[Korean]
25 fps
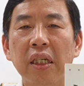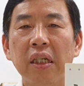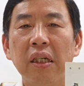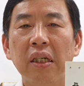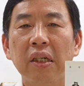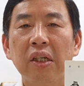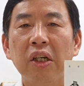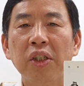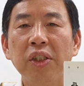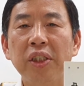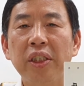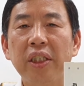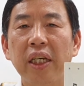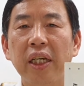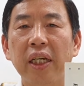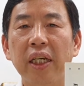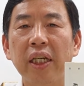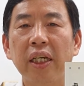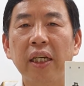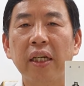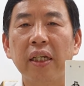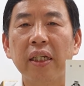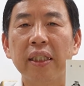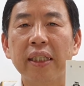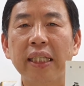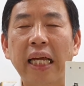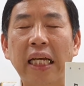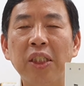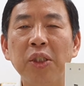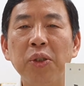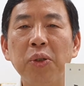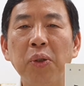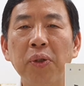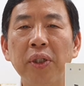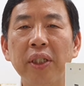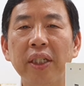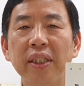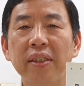현재
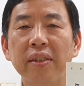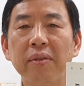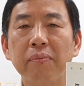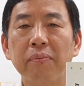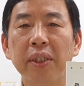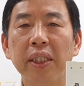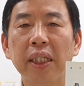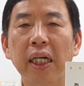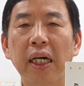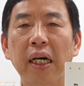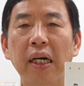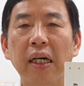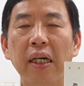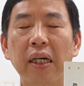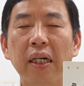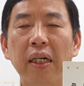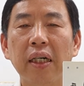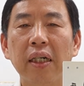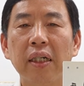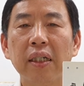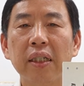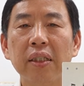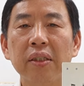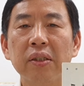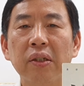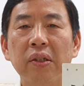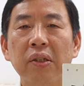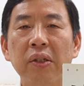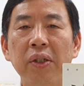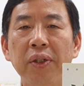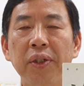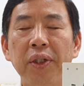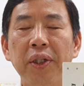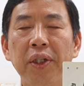단종이 됐습니다. 그래서